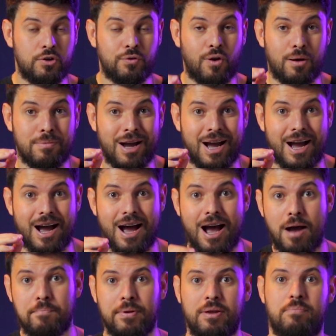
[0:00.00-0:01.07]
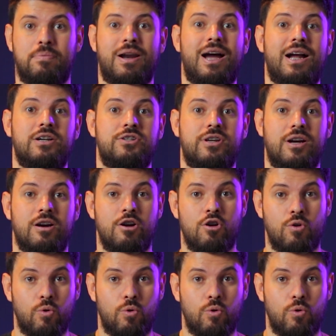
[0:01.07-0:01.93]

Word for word: de forma rápida e prática,